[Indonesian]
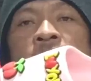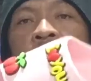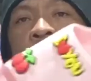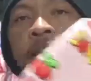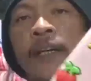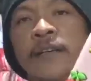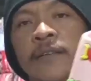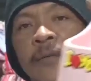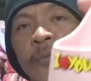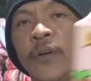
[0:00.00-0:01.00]
Keren kan
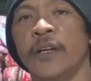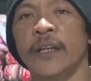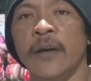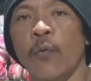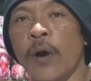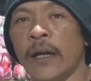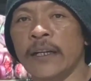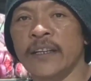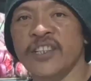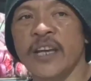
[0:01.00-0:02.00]
modelnya?
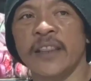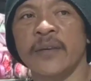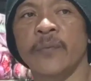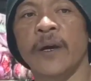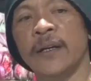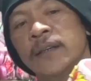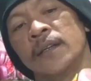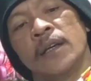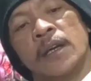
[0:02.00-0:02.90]
Warnanya cantik banget